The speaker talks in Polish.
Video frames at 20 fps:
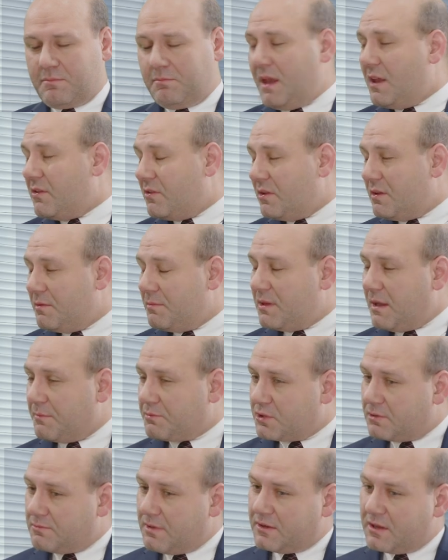między innymi na
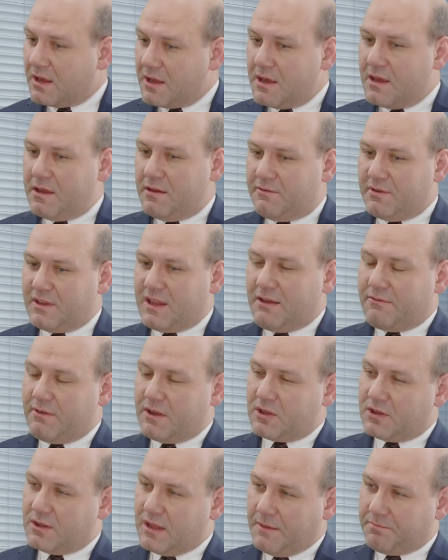przykład
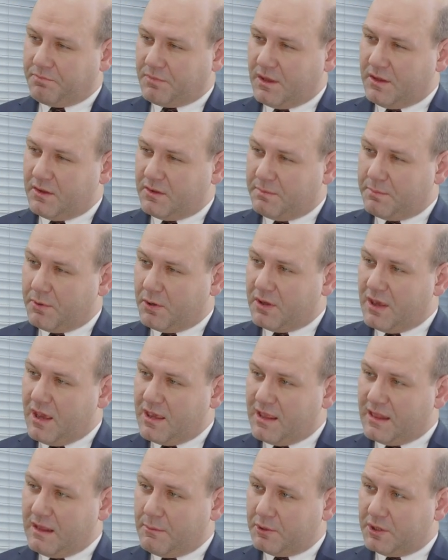wydawać na y,
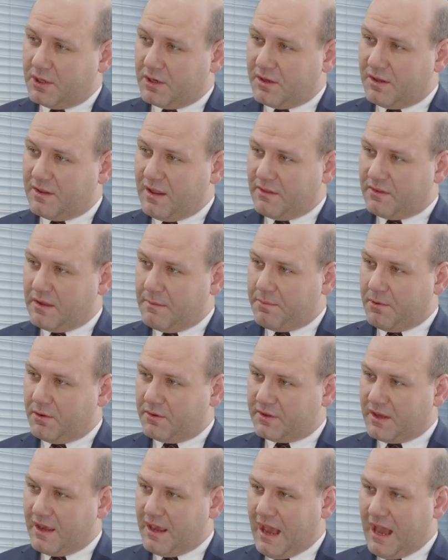zbrojenia, na modernizację
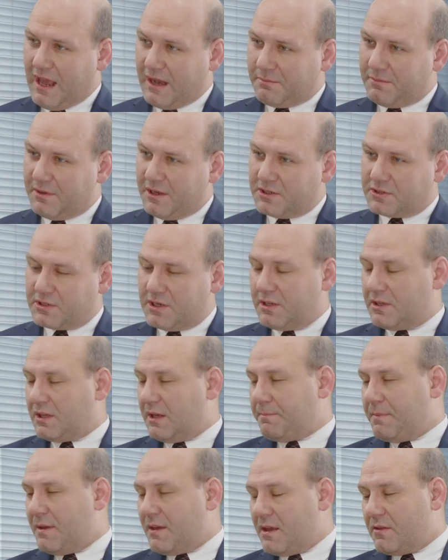polskiej armii. Jeżeli
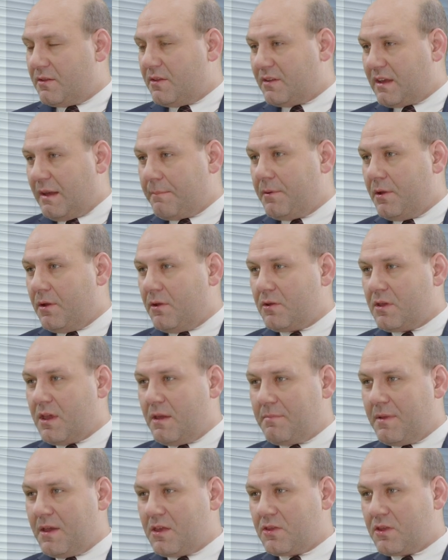tych pieniędzy z KPO
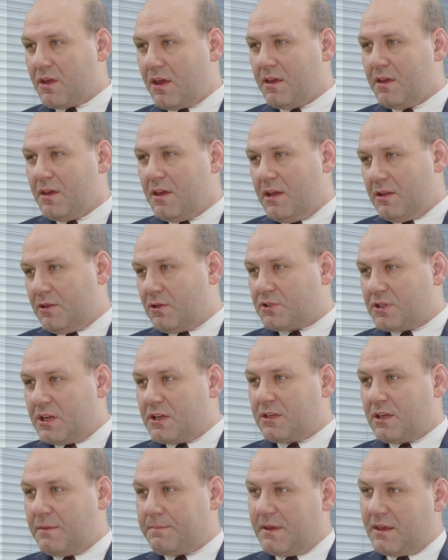nie będzie, to
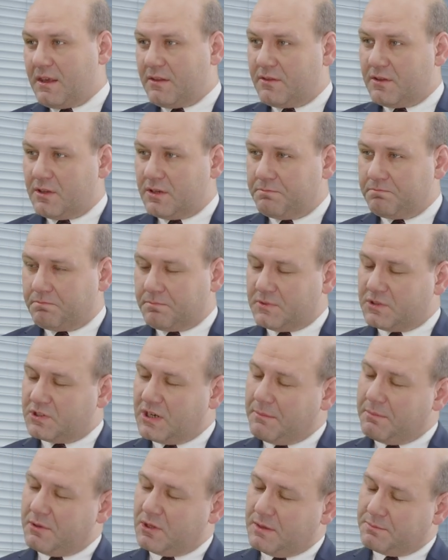część tych pieniędzy mm,
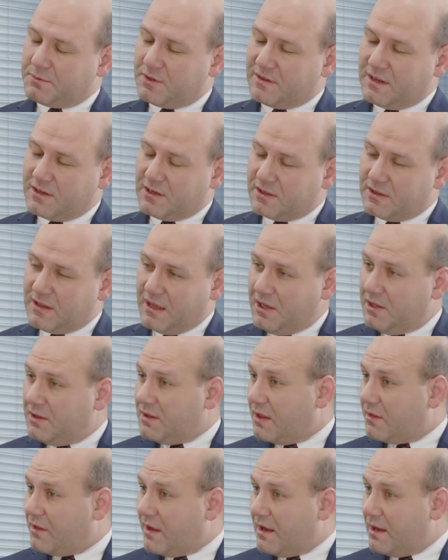trzeba będzie przeznaczać na
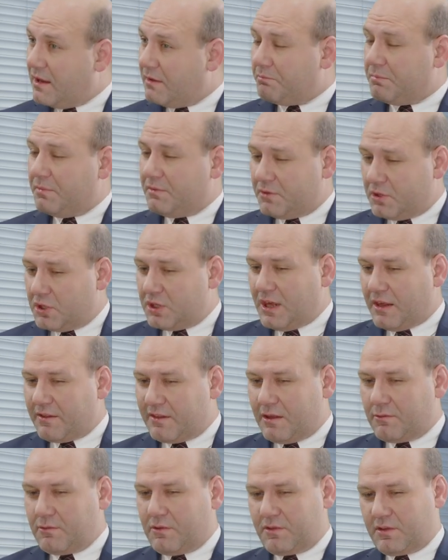inne cele mm, dzisiaj
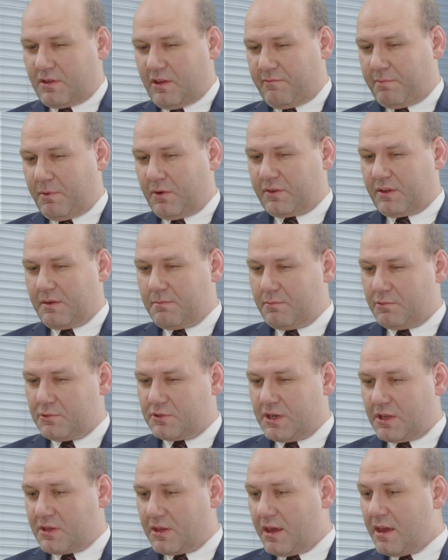znajdujące się w polskim
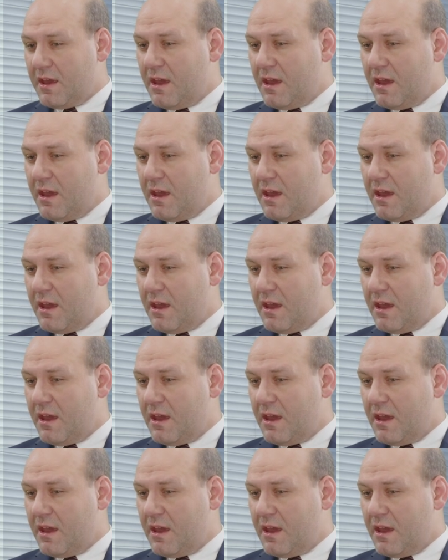budżecie.